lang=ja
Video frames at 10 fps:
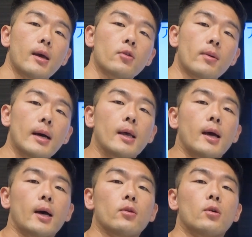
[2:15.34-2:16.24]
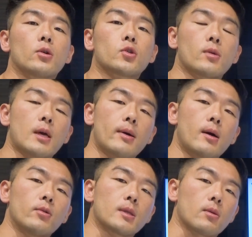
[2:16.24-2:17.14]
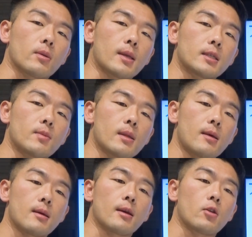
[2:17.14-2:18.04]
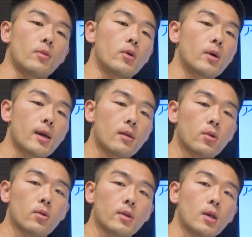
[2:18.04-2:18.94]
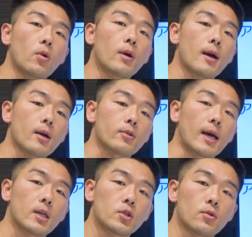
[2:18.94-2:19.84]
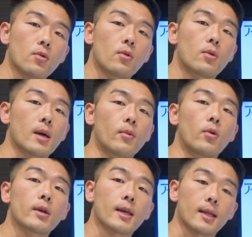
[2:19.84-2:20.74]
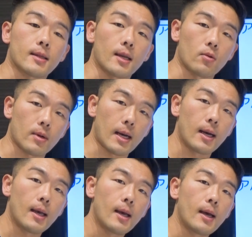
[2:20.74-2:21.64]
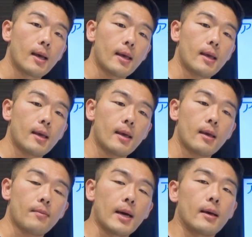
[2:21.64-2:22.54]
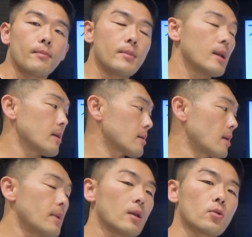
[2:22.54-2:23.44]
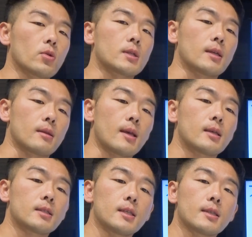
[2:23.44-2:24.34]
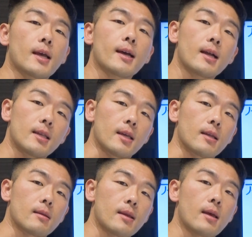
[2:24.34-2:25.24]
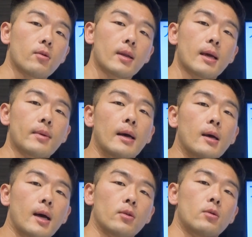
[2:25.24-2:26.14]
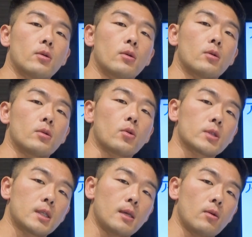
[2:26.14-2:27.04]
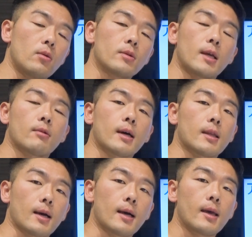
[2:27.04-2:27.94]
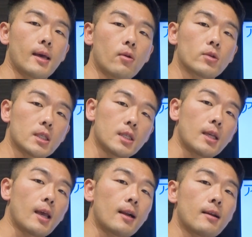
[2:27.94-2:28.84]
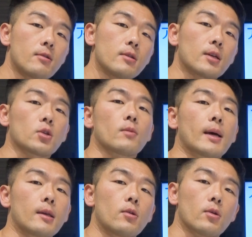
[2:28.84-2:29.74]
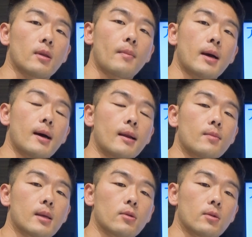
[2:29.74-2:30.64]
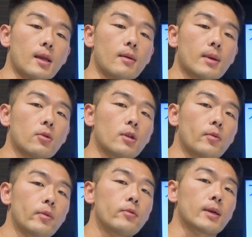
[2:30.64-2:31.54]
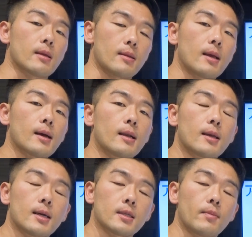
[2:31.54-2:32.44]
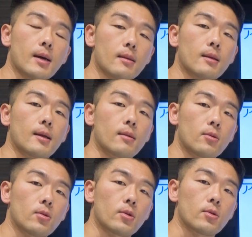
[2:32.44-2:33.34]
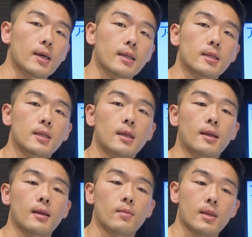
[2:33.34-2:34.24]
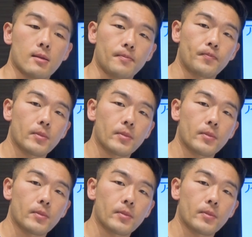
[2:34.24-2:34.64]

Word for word: あとは、あの、詳細は本日お伝えしませんけども、えー、相続税評価額の圧縮効果も大きかったりとか、えー、まあ、メリ、デメリットとしてはですね、賃貸管理ですね。これが、まあ、あのー、土地オーナーの方が、えー、ご自身でやられるにはちょっと、まあ、いろいろ手間がありますので、まあ、そういった部分はですね、管理会社に任せたりするという形になります。